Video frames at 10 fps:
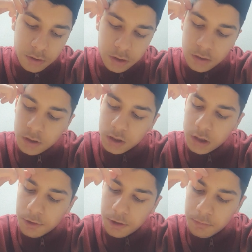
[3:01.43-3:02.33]
bilen
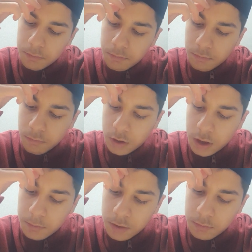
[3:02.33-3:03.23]
İskender ve
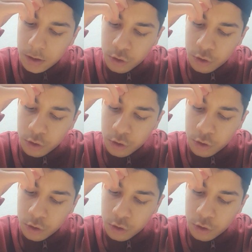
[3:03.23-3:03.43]
Balaban Bey